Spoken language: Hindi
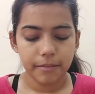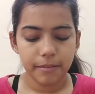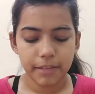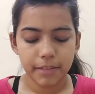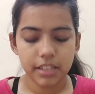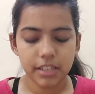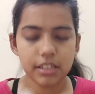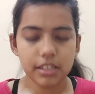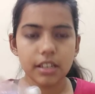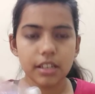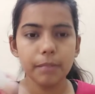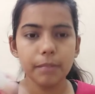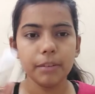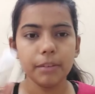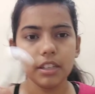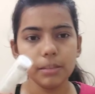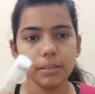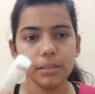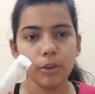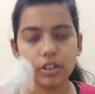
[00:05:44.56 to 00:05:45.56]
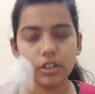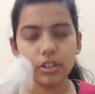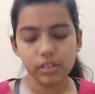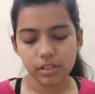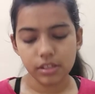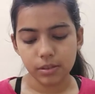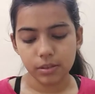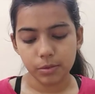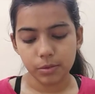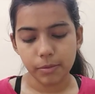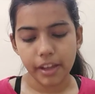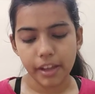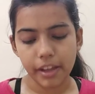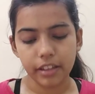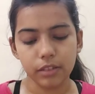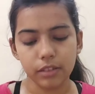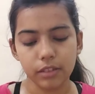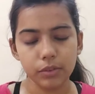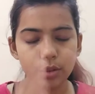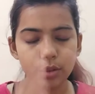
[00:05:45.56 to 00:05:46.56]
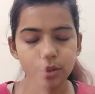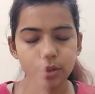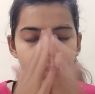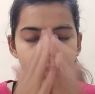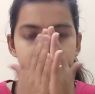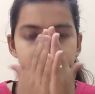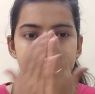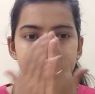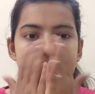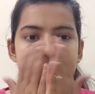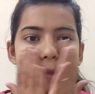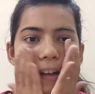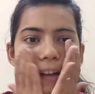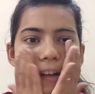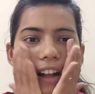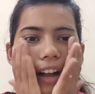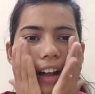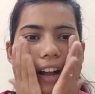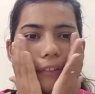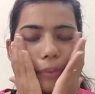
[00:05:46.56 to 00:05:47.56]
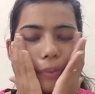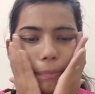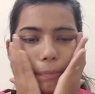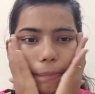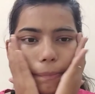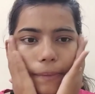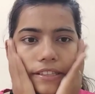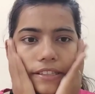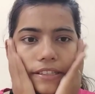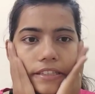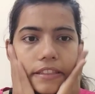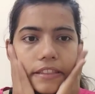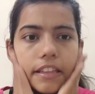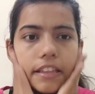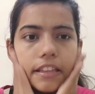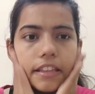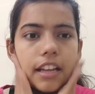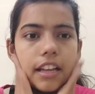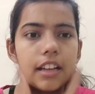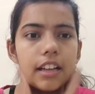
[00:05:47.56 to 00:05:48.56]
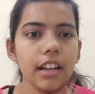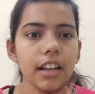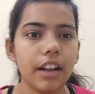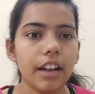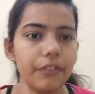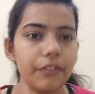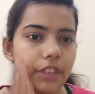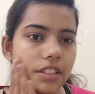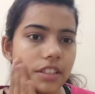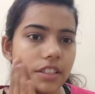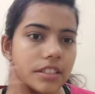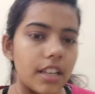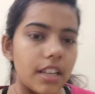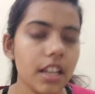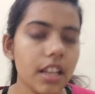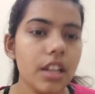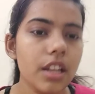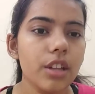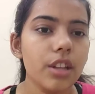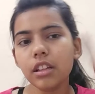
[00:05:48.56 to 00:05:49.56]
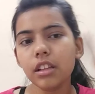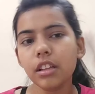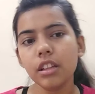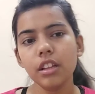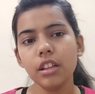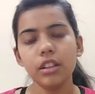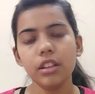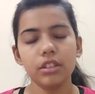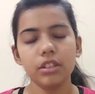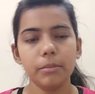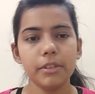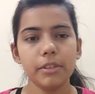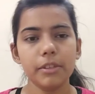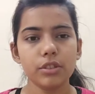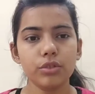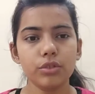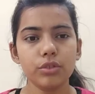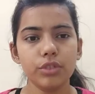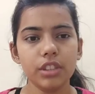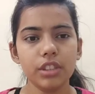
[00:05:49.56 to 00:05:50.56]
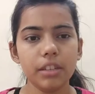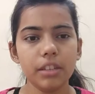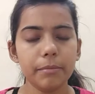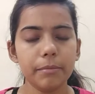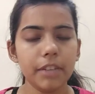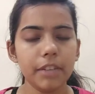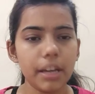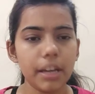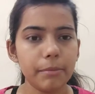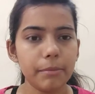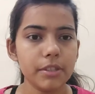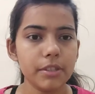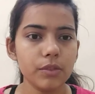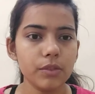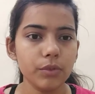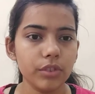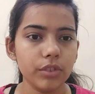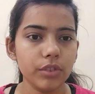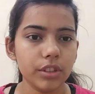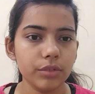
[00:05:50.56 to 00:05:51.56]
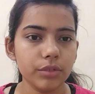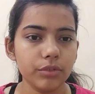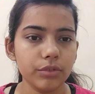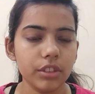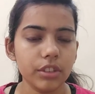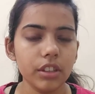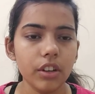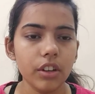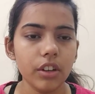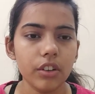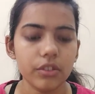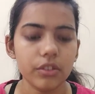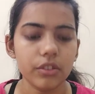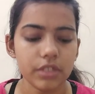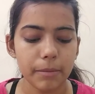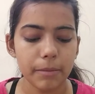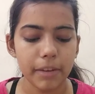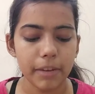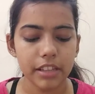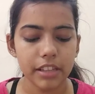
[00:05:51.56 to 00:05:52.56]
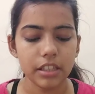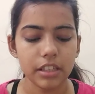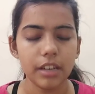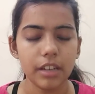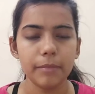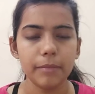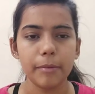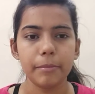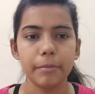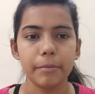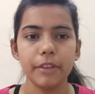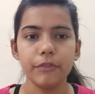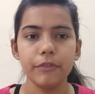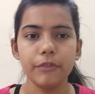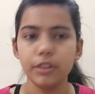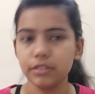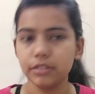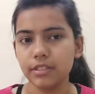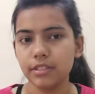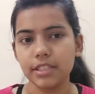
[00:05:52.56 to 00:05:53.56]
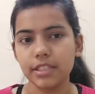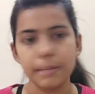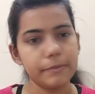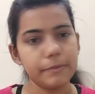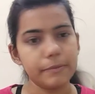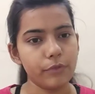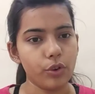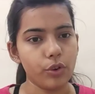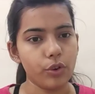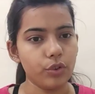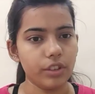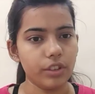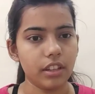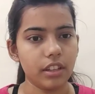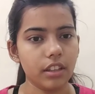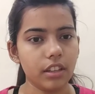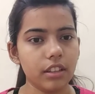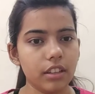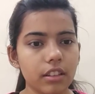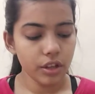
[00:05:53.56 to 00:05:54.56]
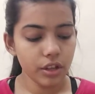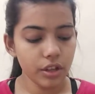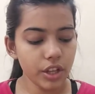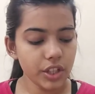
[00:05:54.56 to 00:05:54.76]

मैं इसका बड़ी बॉटल ज़रूर बाय करूँगी क्योंकि मुझे ये काफ़ी पसंद है काफ़ी अच्छा है तो, तो मैं इसको थोड़ी देर अपने आप ही सूखने दूँगी और उसके बाद हम अपने फर्दर स्टेप्स फॉलो करेंगे